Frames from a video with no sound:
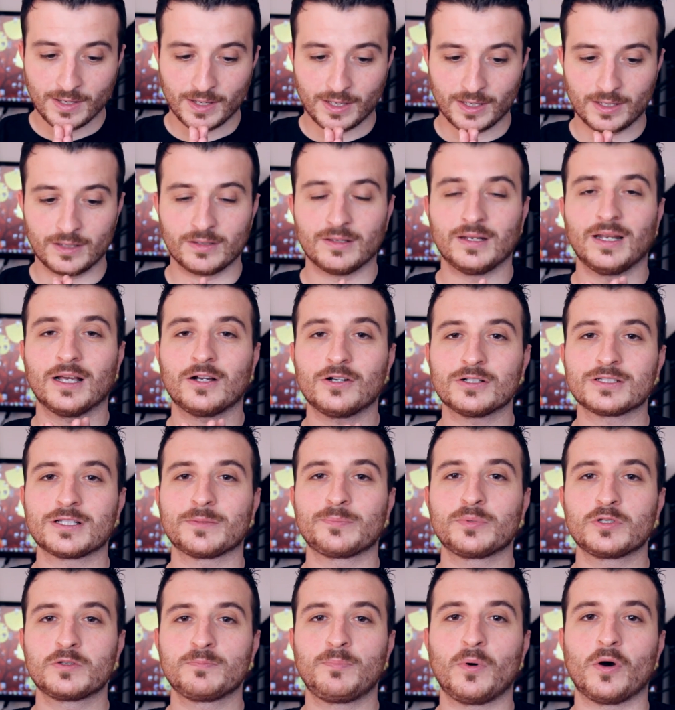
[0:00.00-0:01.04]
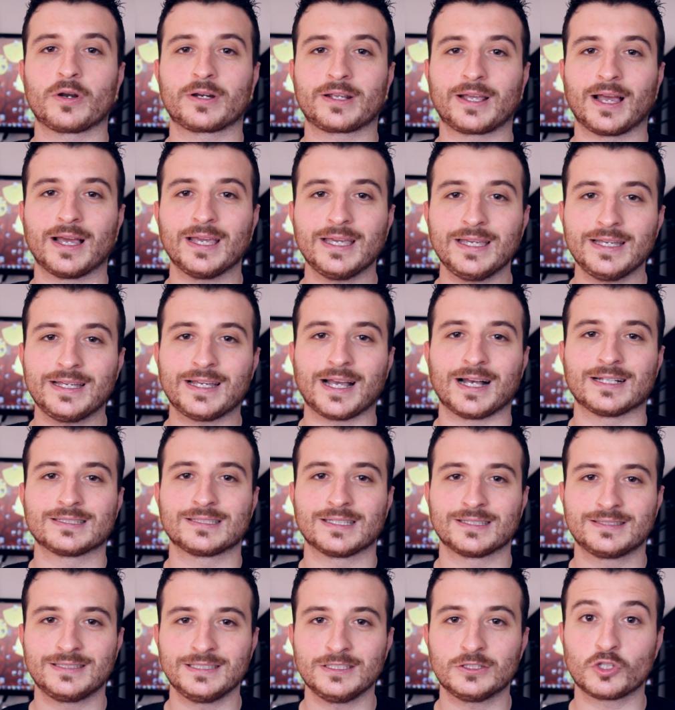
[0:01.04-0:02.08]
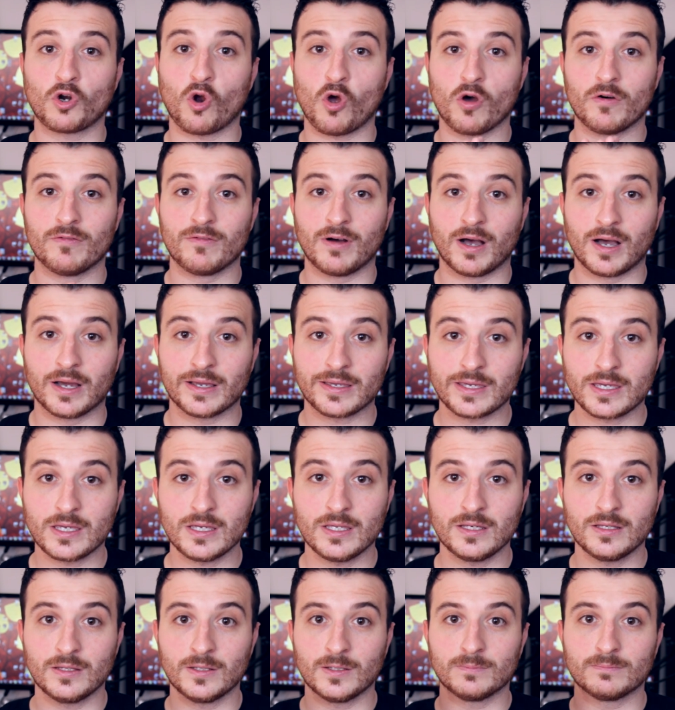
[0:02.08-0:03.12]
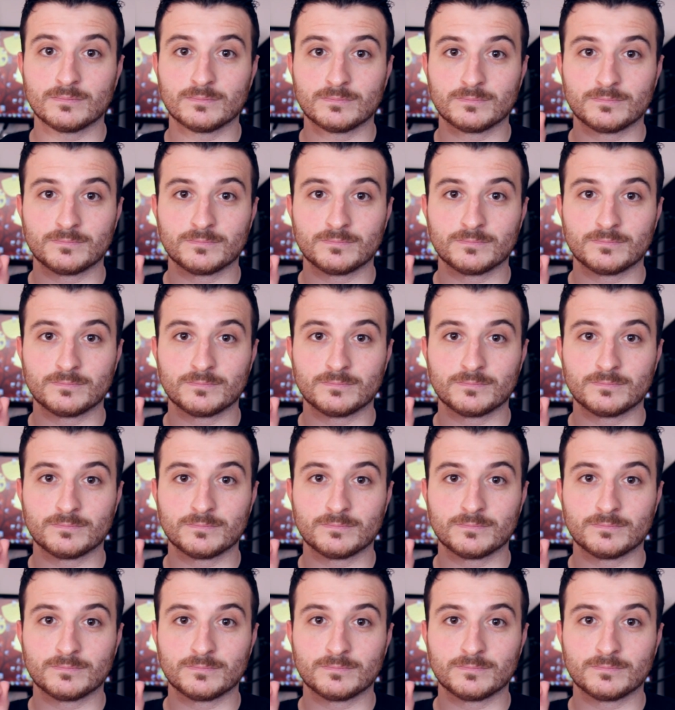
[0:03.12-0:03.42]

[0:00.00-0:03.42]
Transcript: Eh, la cosa più sporca in casa si trova in